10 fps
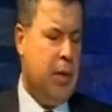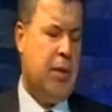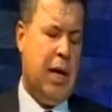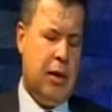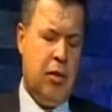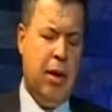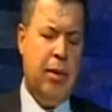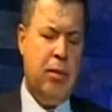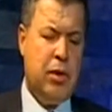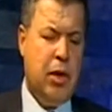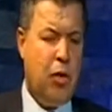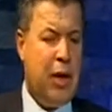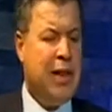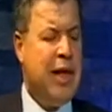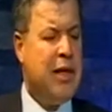İbra ediliyor. Ama evet. burada
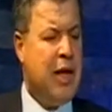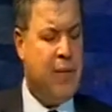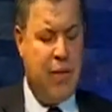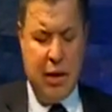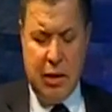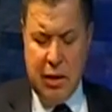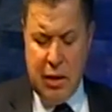oranlar daha farklıdır.